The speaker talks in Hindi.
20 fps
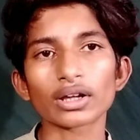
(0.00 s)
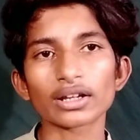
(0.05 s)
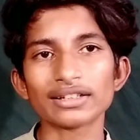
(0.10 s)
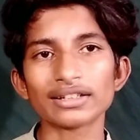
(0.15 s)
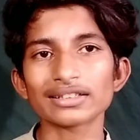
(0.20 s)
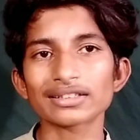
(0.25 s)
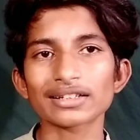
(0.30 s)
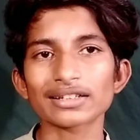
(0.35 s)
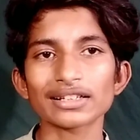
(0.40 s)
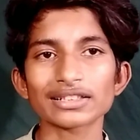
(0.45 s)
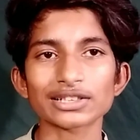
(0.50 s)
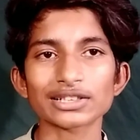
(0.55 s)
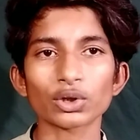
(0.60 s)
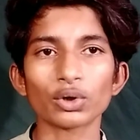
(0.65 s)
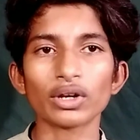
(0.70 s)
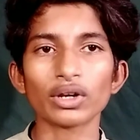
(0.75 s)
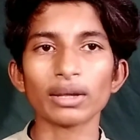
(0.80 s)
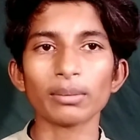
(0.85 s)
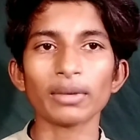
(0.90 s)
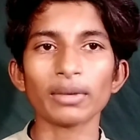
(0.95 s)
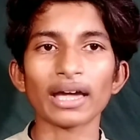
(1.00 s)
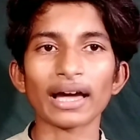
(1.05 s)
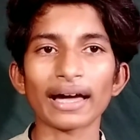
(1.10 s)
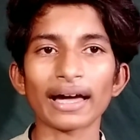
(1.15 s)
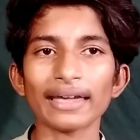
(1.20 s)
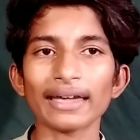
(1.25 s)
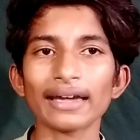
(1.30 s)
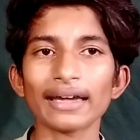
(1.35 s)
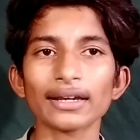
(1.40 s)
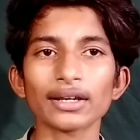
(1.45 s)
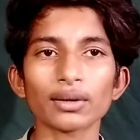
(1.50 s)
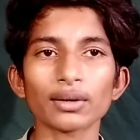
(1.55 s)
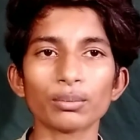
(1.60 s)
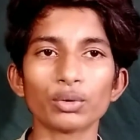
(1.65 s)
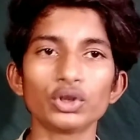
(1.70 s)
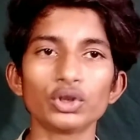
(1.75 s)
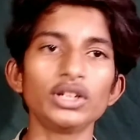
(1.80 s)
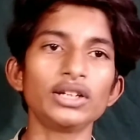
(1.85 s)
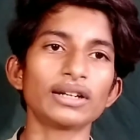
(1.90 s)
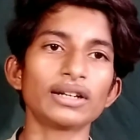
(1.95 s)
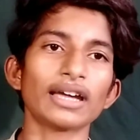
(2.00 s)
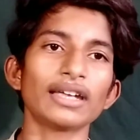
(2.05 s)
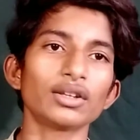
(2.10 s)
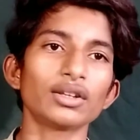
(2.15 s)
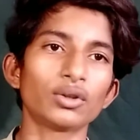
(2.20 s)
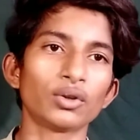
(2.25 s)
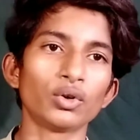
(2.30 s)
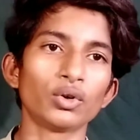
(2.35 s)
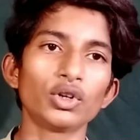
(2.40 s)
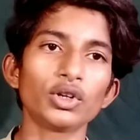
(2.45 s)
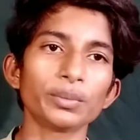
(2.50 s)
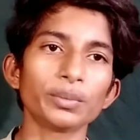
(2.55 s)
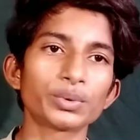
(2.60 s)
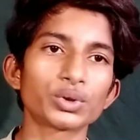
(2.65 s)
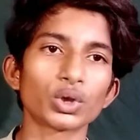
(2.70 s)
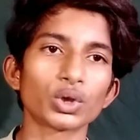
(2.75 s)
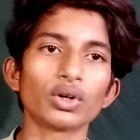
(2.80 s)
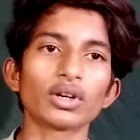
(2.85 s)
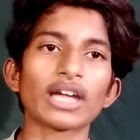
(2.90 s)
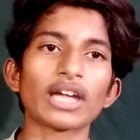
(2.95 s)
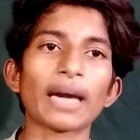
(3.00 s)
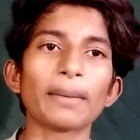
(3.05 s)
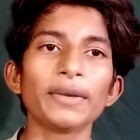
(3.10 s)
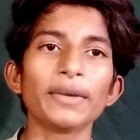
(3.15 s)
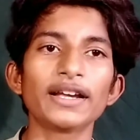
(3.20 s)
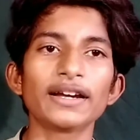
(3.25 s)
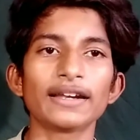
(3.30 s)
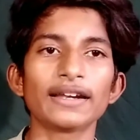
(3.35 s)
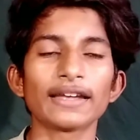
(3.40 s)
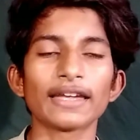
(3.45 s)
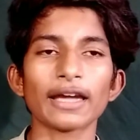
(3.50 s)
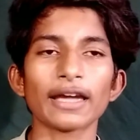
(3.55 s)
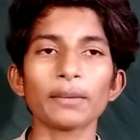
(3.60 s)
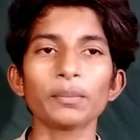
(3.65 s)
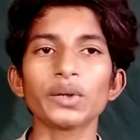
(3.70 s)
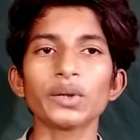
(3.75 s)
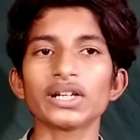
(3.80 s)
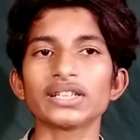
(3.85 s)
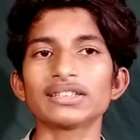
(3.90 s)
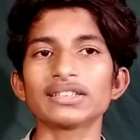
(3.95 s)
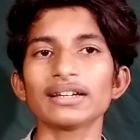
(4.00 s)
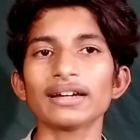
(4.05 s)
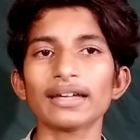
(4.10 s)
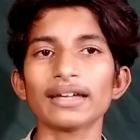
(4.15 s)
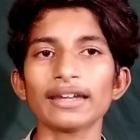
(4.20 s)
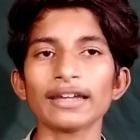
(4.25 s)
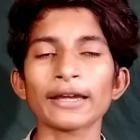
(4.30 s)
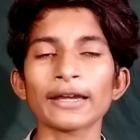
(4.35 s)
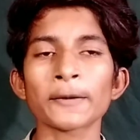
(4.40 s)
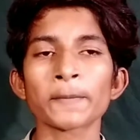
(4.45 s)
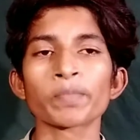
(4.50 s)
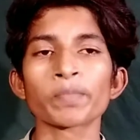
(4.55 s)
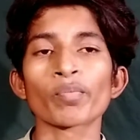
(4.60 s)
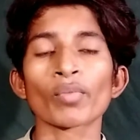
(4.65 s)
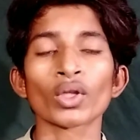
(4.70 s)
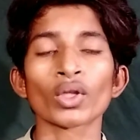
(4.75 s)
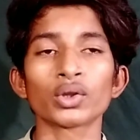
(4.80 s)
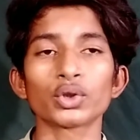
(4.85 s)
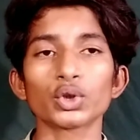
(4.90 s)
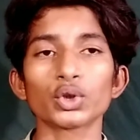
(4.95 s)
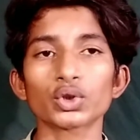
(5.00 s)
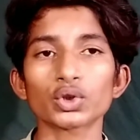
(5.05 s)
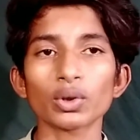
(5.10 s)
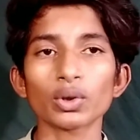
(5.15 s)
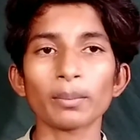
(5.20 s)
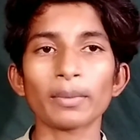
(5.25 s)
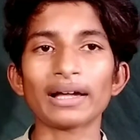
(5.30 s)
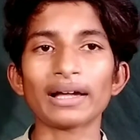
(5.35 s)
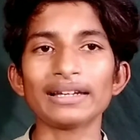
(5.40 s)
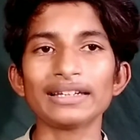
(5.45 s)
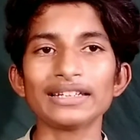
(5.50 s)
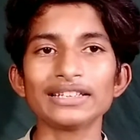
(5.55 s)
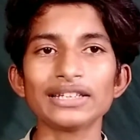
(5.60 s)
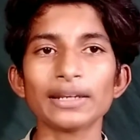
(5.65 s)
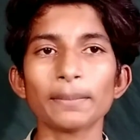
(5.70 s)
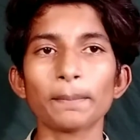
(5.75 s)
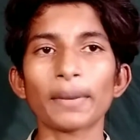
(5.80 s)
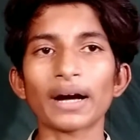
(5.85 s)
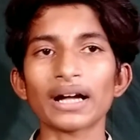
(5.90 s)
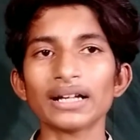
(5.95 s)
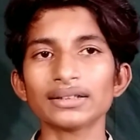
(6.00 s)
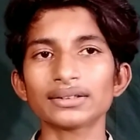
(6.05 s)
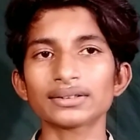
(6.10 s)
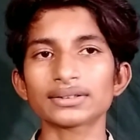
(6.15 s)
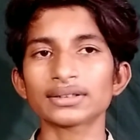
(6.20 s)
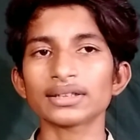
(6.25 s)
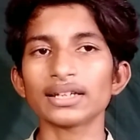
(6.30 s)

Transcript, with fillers: डिस्कस होने में आया है कि मोनिटाइज यूट्यूब शोर क्या भी करेंगे आप कैसे करेंगे दोस्तों मान लीजिए पाँच